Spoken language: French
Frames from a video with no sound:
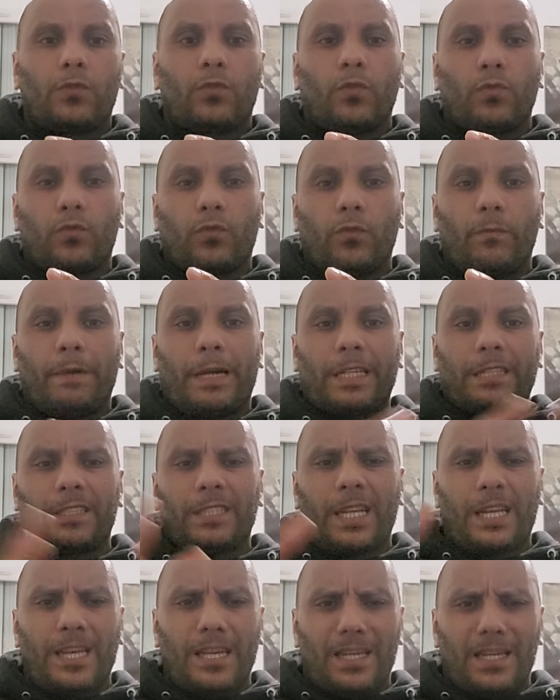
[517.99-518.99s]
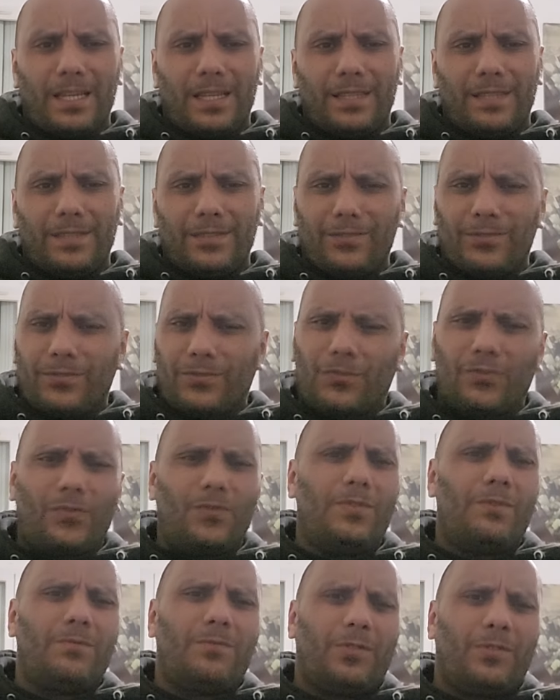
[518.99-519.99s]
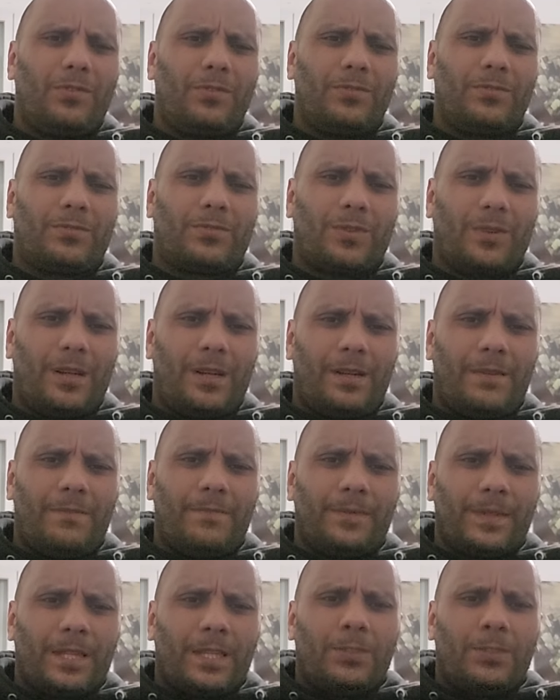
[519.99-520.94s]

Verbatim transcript: Tonton Marcel, tout le monde, tu vois